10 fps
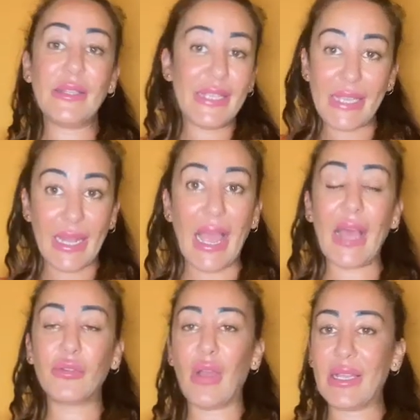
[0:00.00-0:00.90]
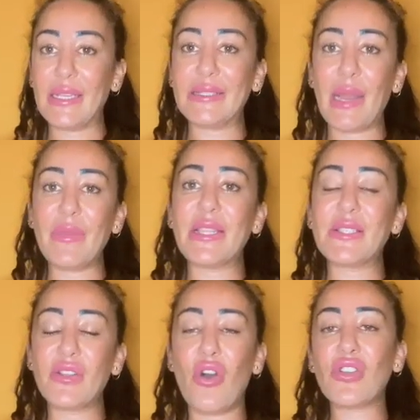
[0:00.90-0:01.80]
dichiarato anche tramite
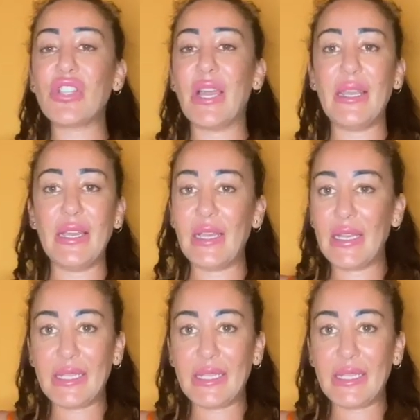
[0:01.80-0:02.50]
social eh,